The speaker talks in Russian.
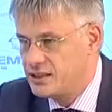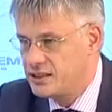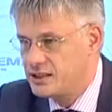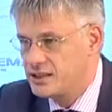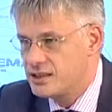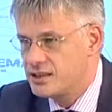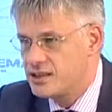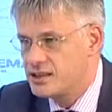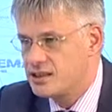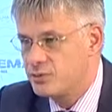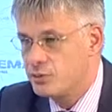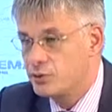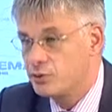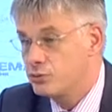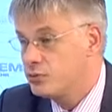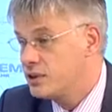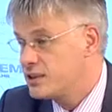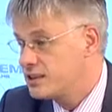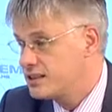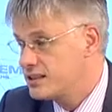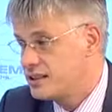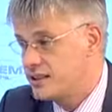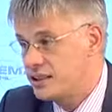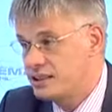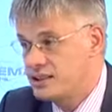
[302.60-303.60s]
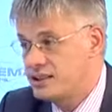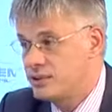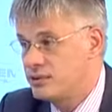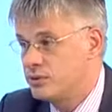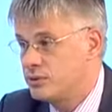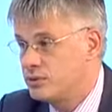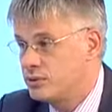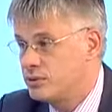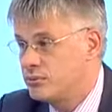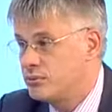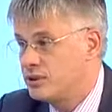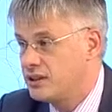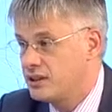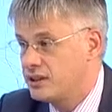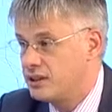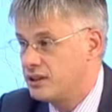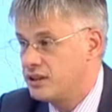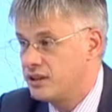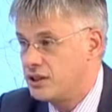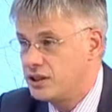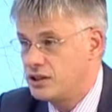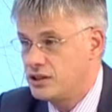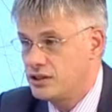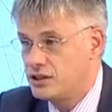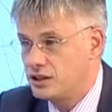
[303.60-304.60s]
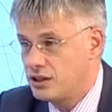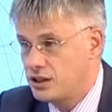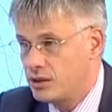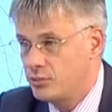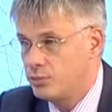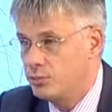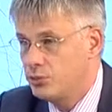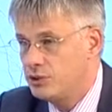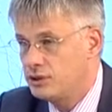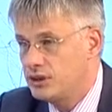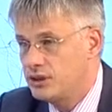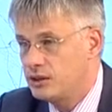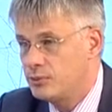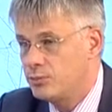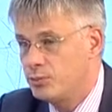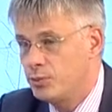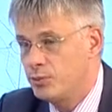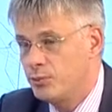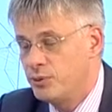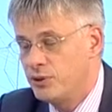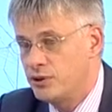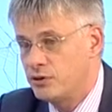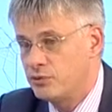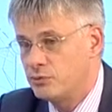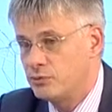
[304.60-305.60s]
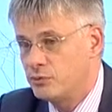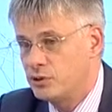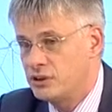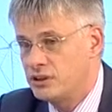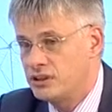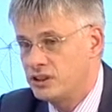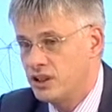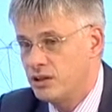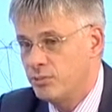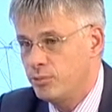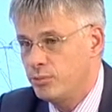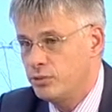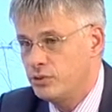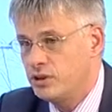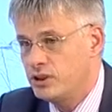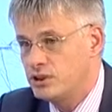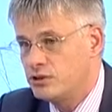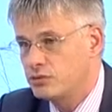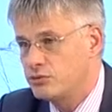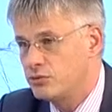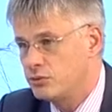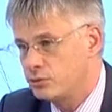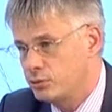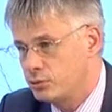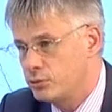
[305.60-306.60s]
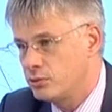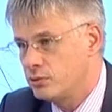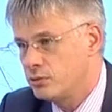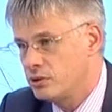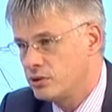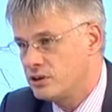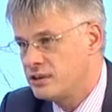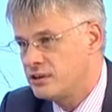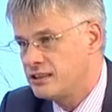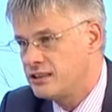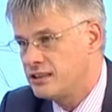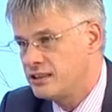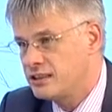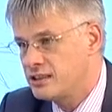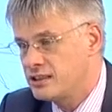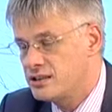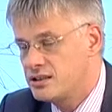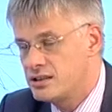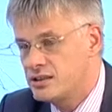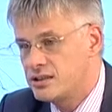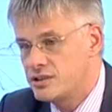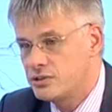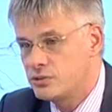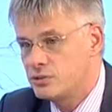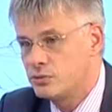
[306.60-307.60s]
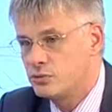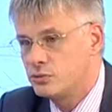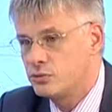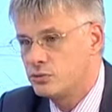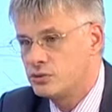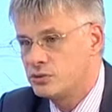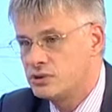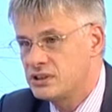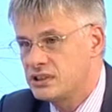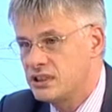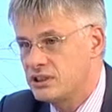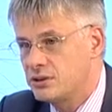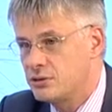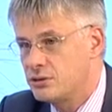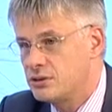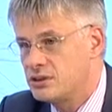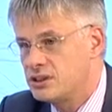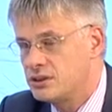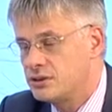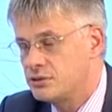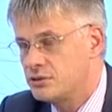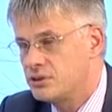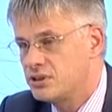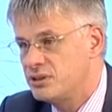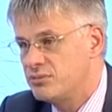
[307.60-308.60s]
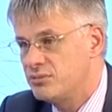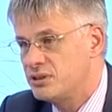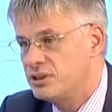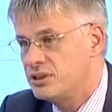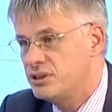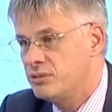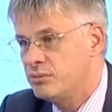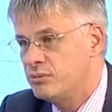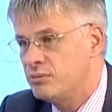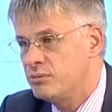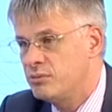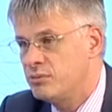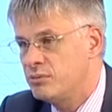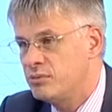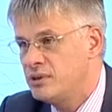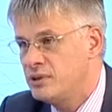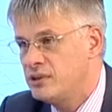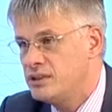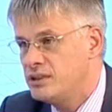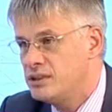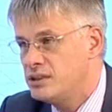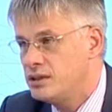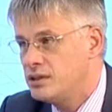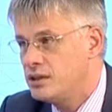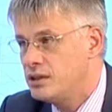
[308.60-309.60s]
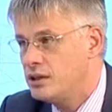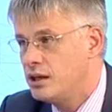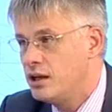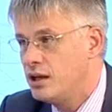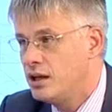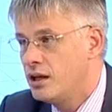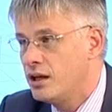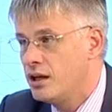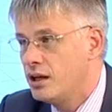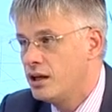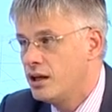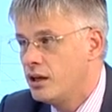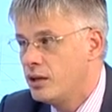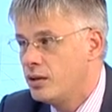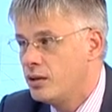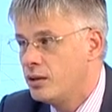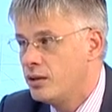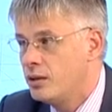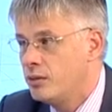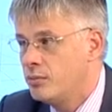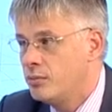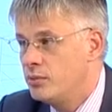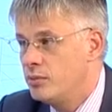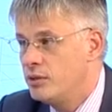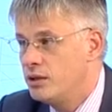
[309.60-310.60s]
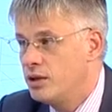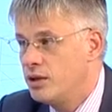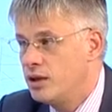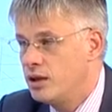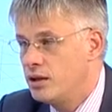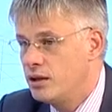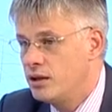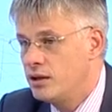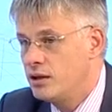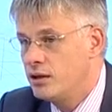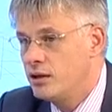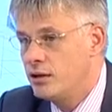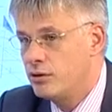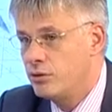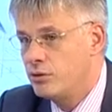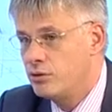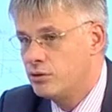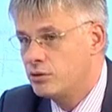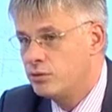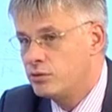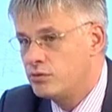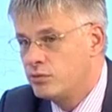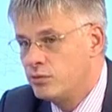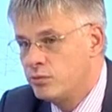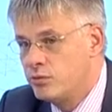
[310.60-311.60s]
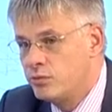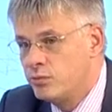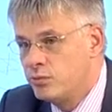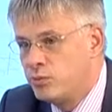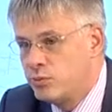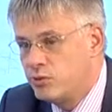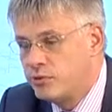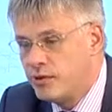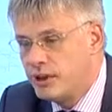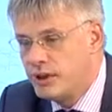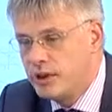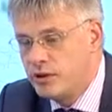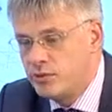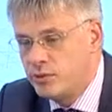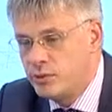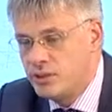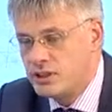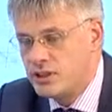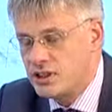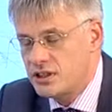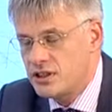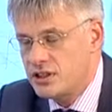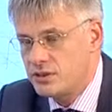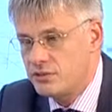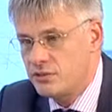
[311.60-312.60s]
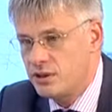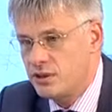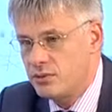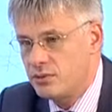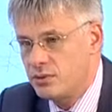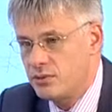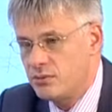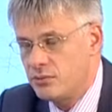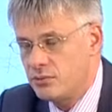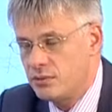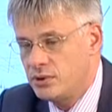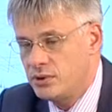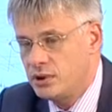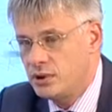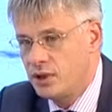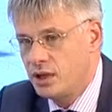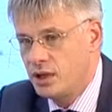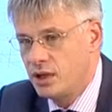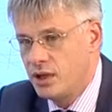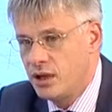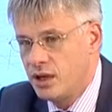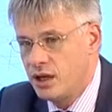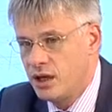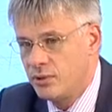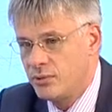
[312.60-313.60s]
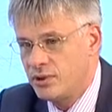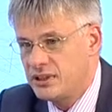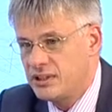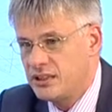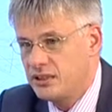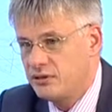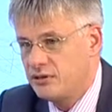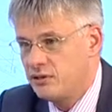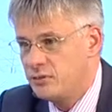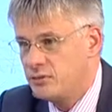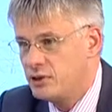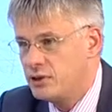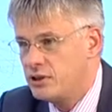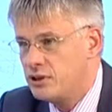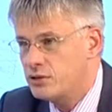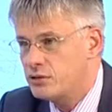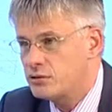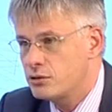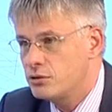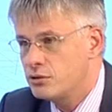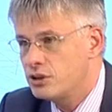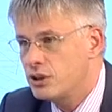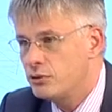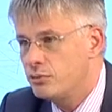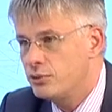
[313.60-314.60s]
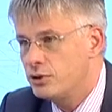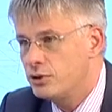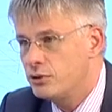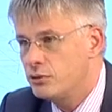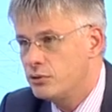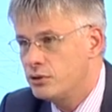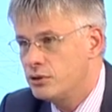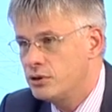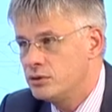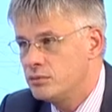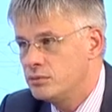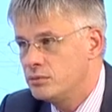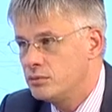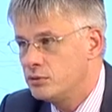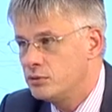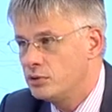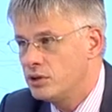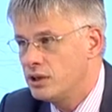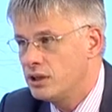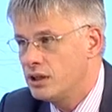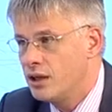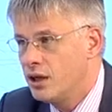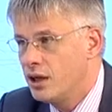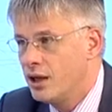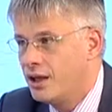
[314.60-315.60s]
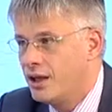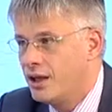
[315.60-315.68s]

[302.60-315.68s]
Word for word: Это забота. У нас, кстати, вот мы когда начали работать по первому этапу нашему, по диагностическому центру, центру семейной медицины, Э, мы э, буквально в ближайшее время мы обратили внимание, что к нам приходит много